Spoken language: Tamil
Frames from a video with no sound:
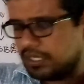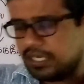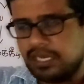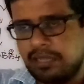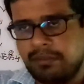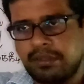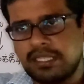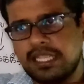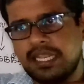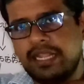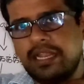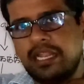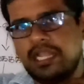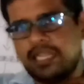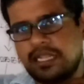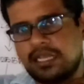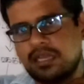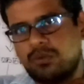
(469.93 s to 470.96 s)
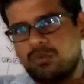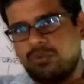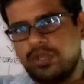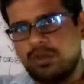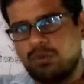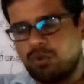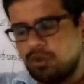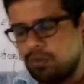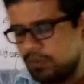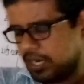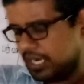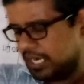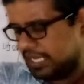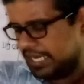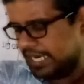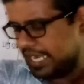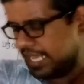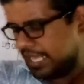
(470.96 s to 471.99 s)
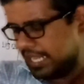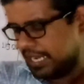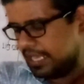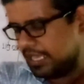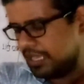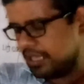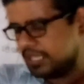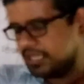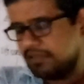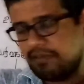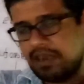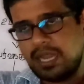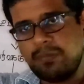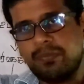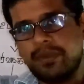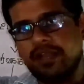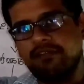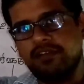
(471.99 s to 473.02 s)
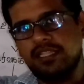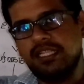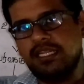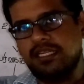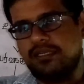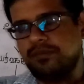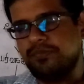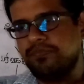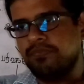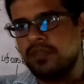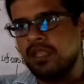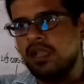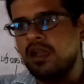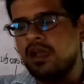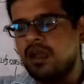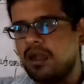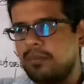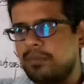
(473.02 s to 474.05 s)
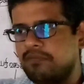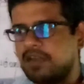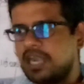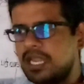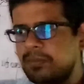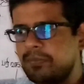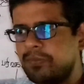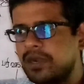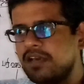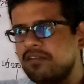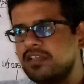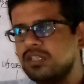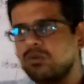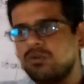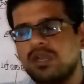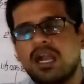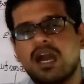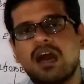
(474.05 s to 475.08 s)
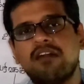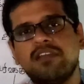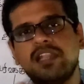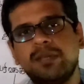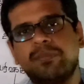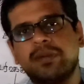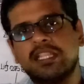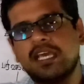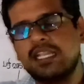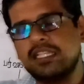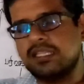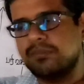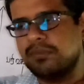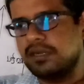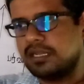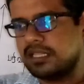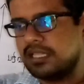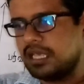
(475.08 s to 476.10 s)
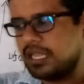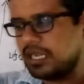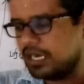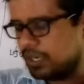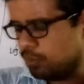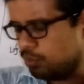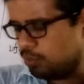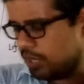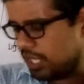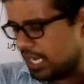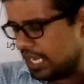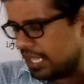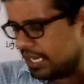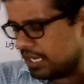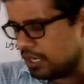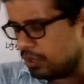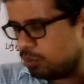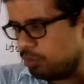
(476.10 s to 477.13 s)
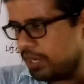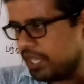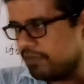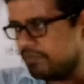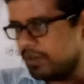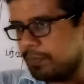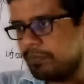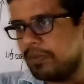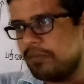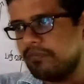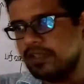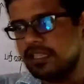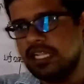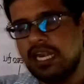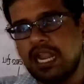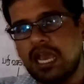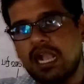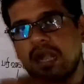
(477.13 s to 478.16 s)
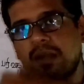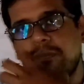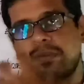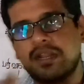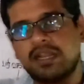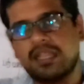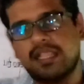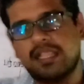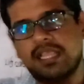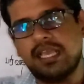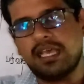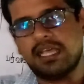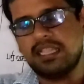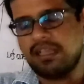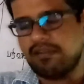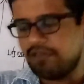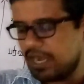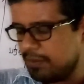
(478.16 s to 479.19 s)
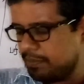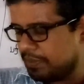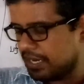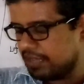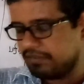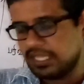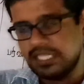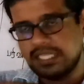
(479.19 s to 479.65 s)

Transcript: நிமிர்ந்த நிலையில் இருக்கக்கூடிய உரோமங்களுக்கு இடையில் அந்த வழிப்படை வந்து இருக்குது இப்போ வழிப்படை வந்து ஒரு காவலி பதார்த்தம்ன்றதால எங்களோட உடலில் இருக்கக்கூடிய வெப்பம் வந்து இழக்கப்படுறத அந்த வழிப்படை வந்து